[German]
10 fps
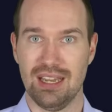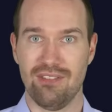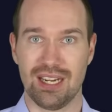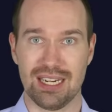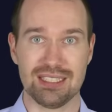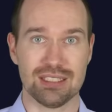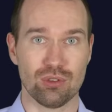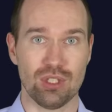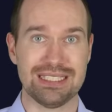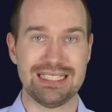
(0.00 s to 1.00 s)
wenngleich
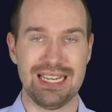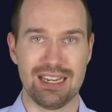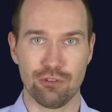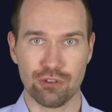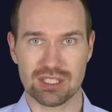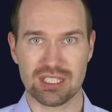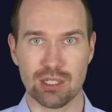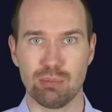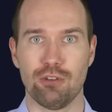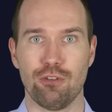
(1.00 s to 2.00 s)
natürlich die
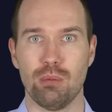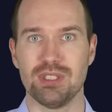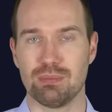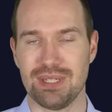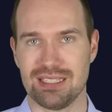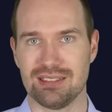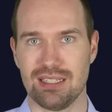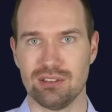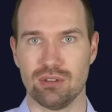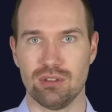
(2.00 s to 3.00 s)
langfristige Performance besser
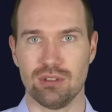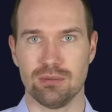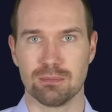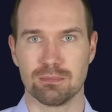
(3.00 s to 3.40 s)
sein sollte.